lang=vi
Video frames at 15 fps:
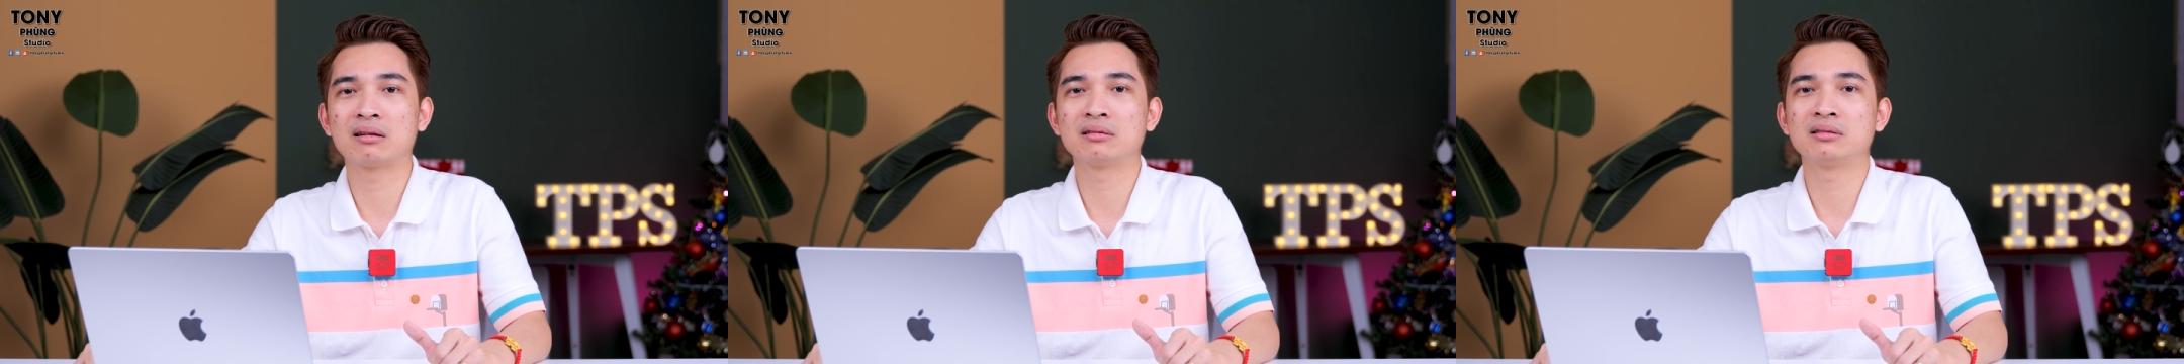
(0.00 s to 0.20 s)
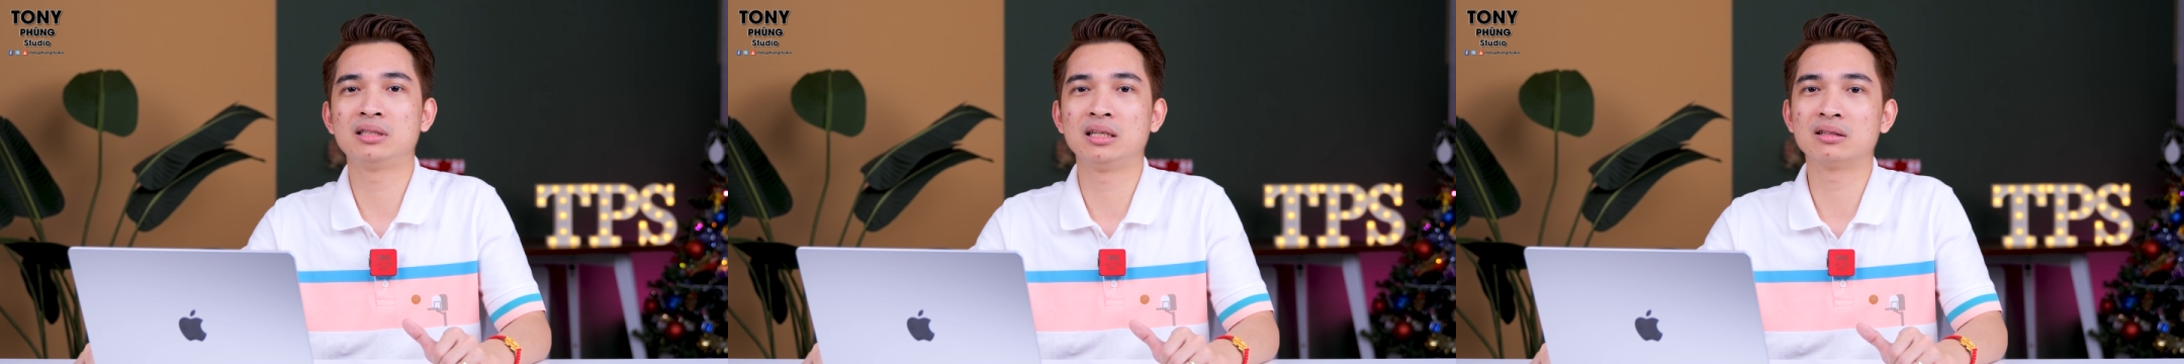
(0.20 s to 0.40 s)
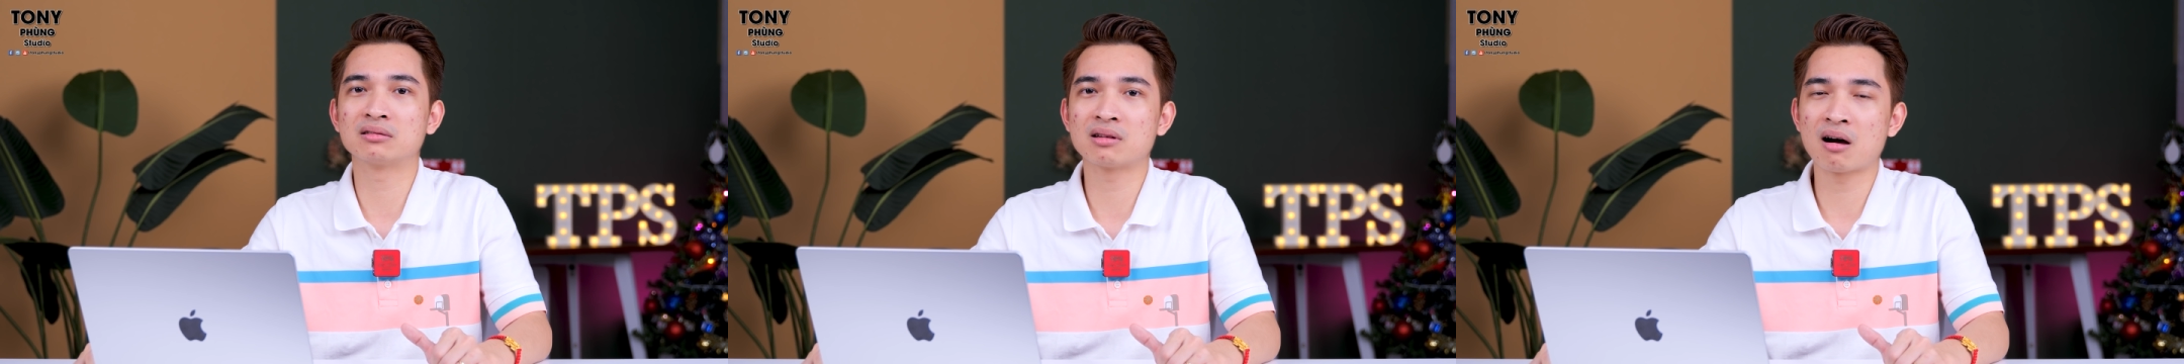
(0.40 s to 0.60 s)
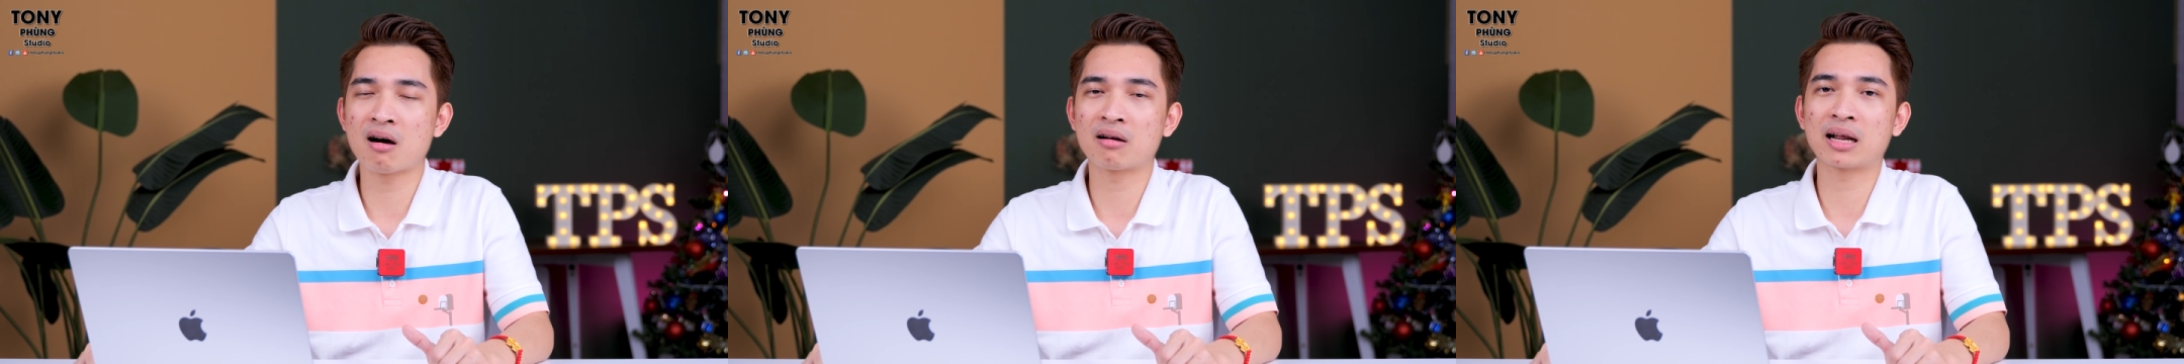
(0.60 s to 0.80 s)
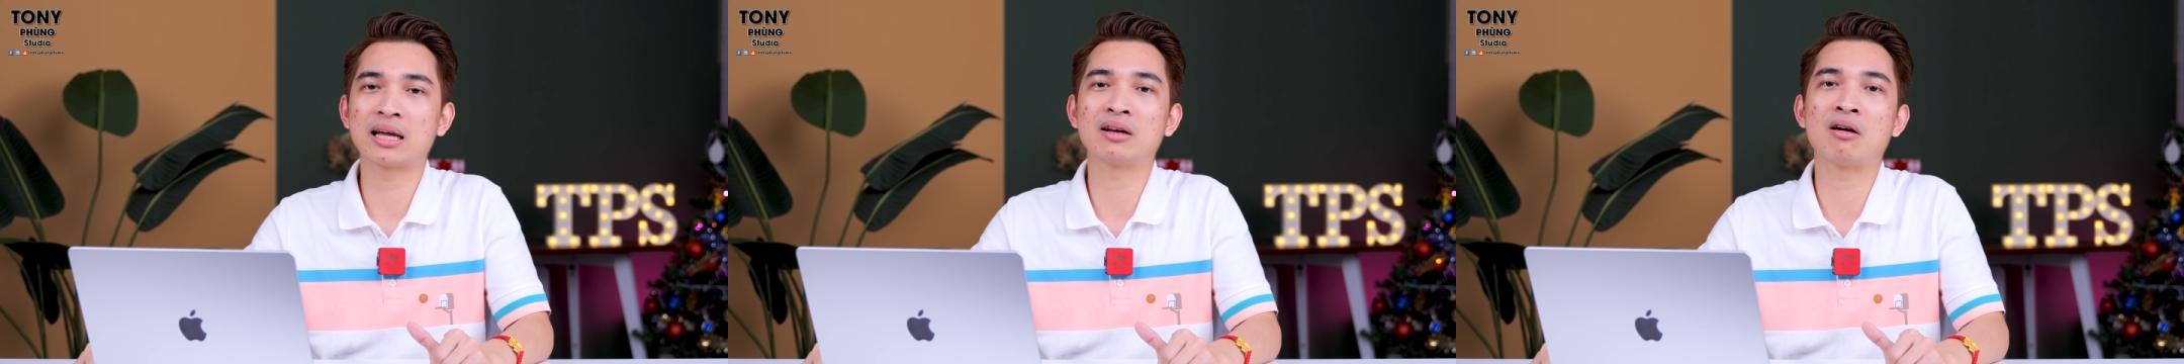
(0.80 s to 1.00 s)
xịn
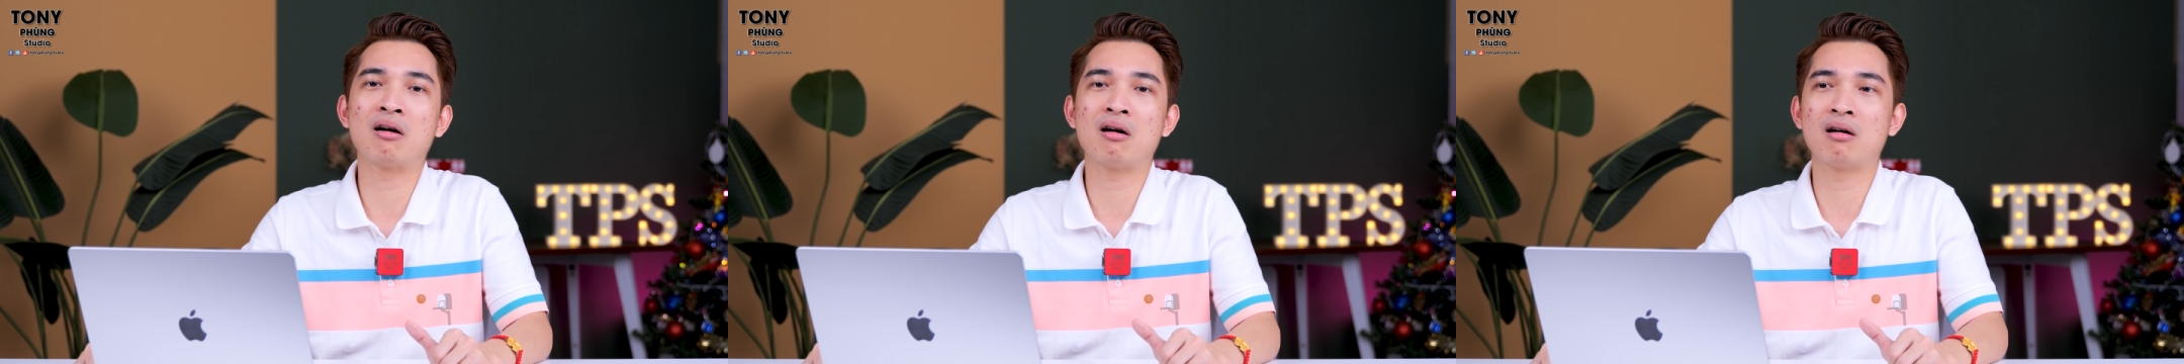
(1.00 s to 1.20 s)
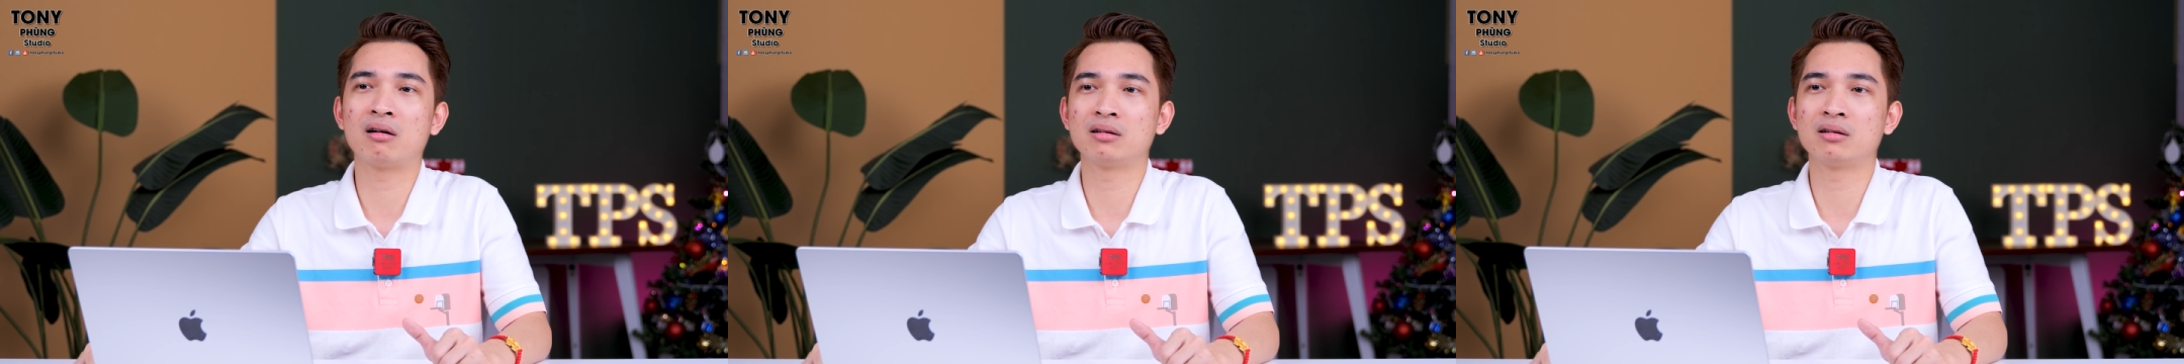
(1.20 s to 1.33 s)
sò này nọ